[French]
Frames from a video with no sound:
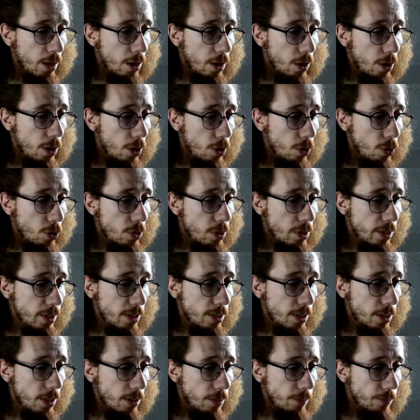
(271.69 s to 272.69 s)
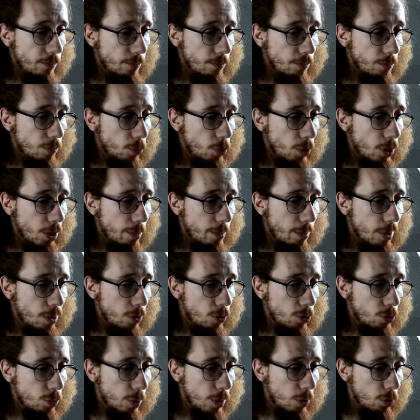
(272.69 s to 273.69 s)
Euh, le Lixi, donc qui est
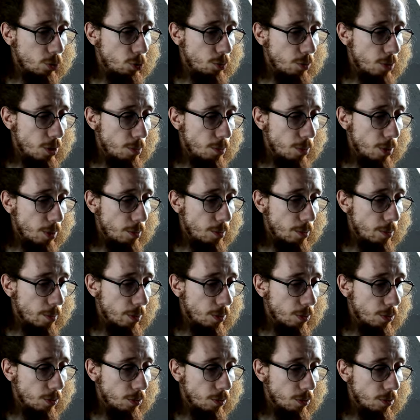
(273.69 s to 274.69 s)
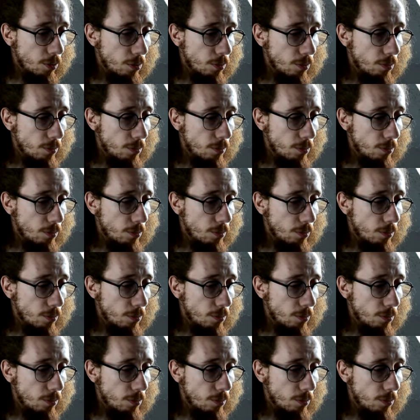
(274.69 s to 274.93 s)
malheureusement un tout petit peu abîmé en haut.